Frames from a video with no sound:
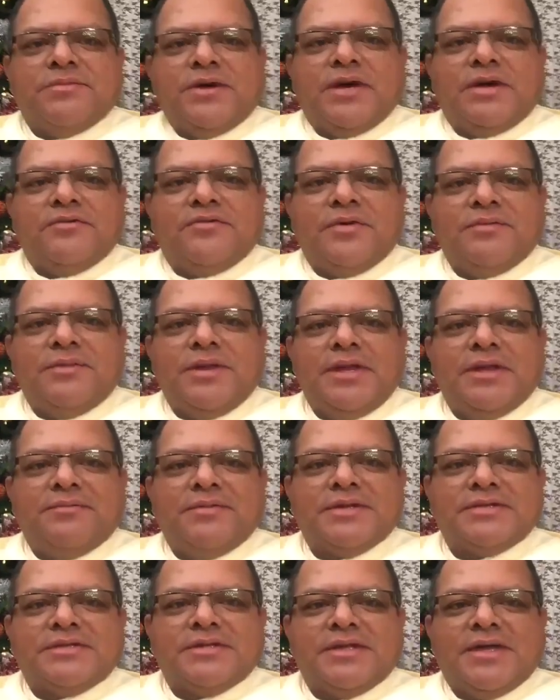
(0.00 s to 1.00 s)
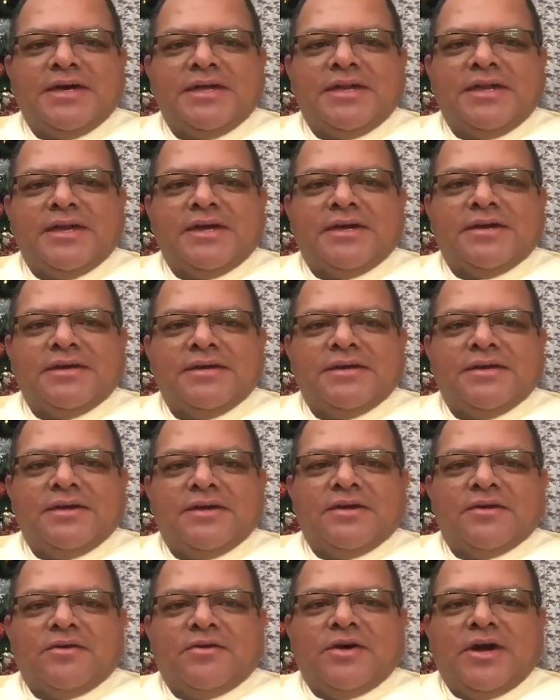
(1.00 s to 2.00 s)
Amada familia mercedaria,
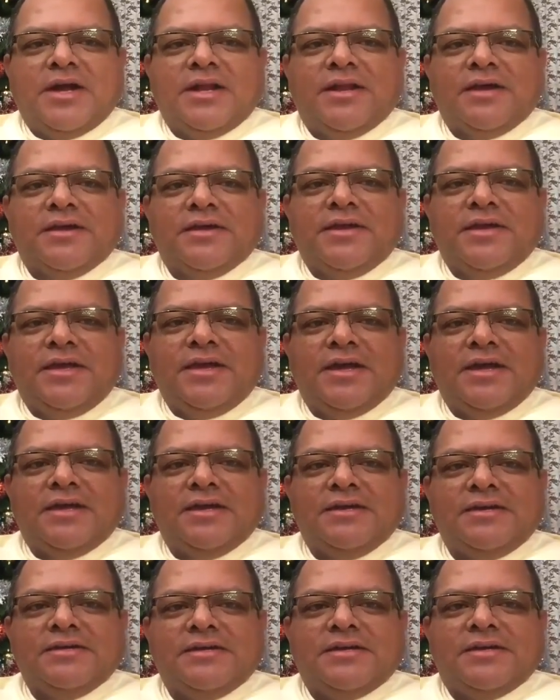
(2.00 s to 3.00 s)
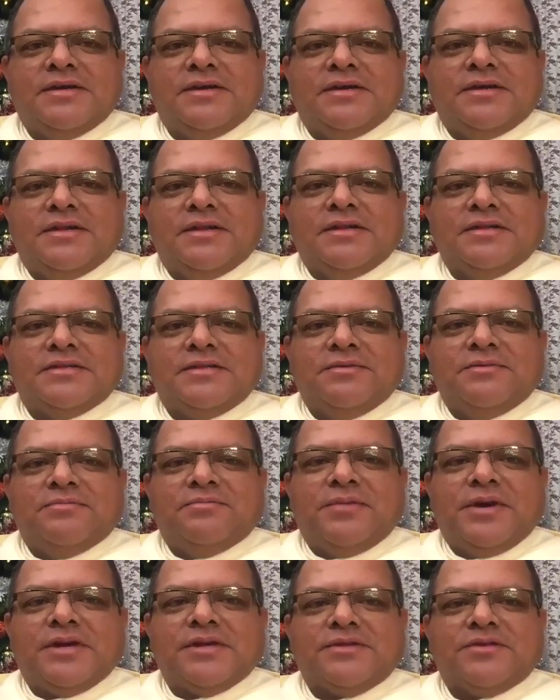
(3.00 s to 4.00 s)
con alegría les
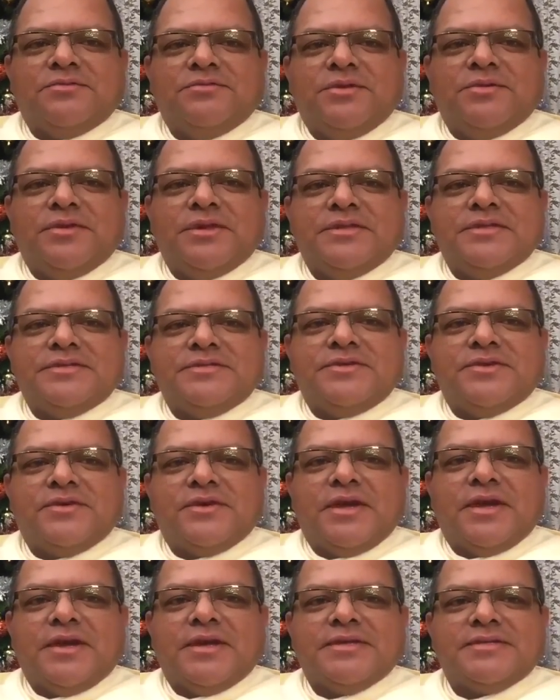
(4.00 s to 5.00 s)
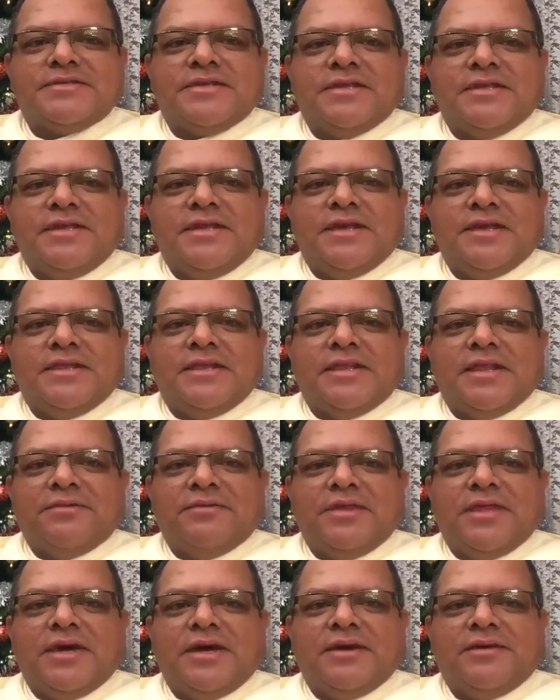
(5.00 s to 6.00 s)
imparto mi bendición en este día de
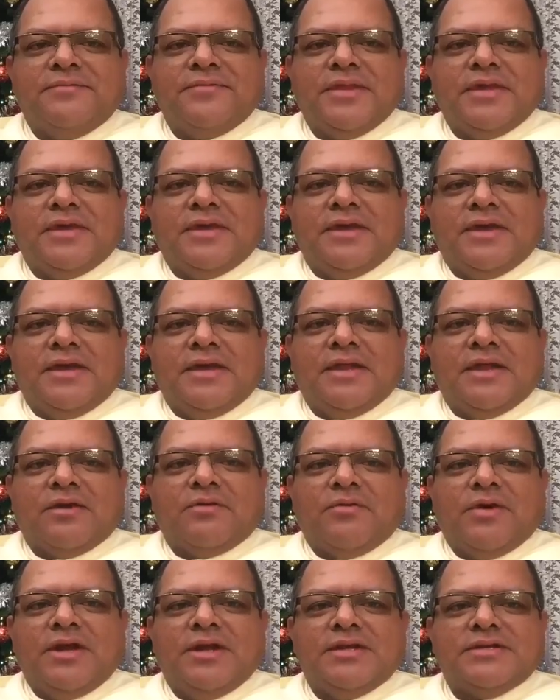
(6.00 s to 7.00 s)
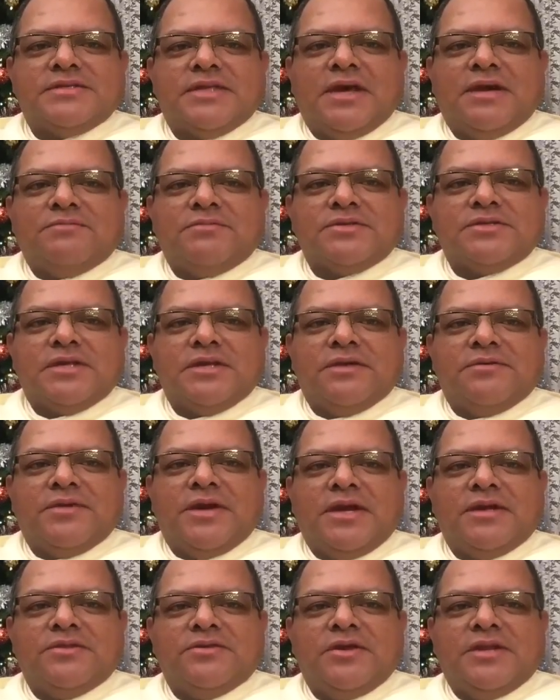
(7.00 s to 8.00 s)
Navidad, en la cual estamos
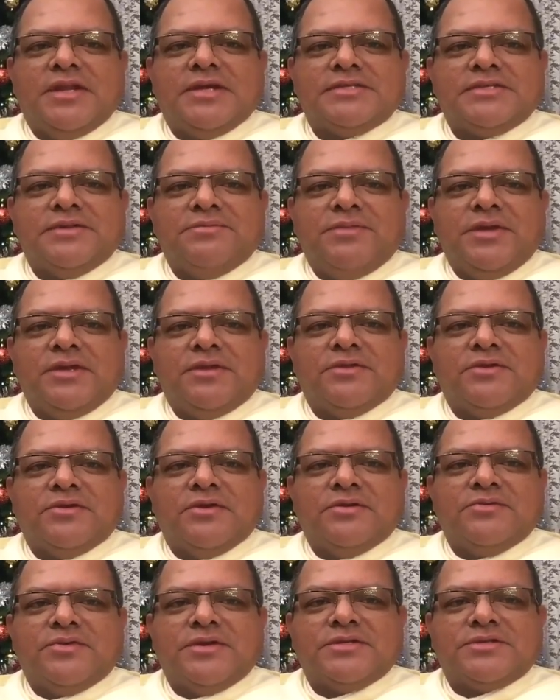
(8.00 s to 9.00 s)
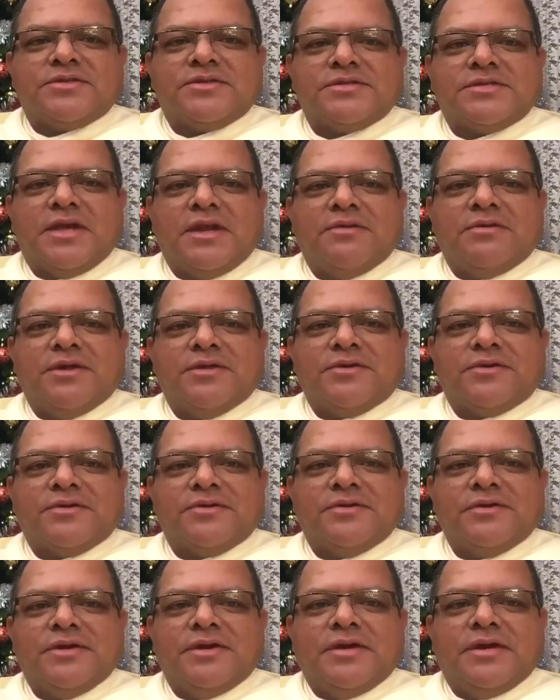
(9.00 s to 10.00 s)
celebrando el nacimiento de nuestro
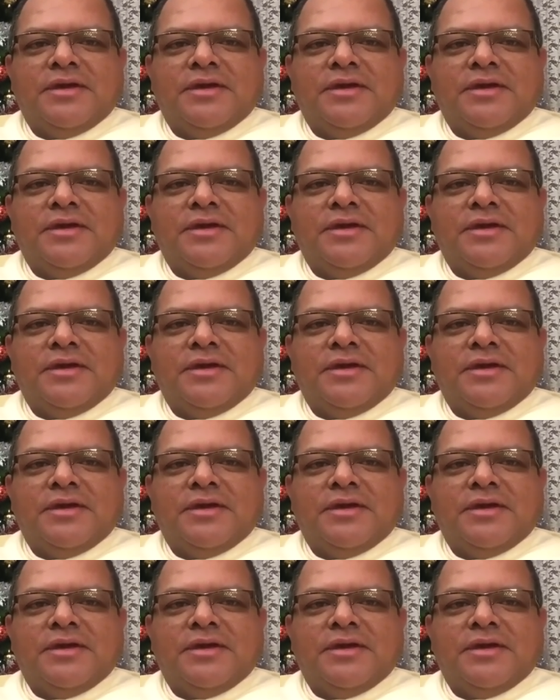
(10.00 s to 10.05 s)
Salvador.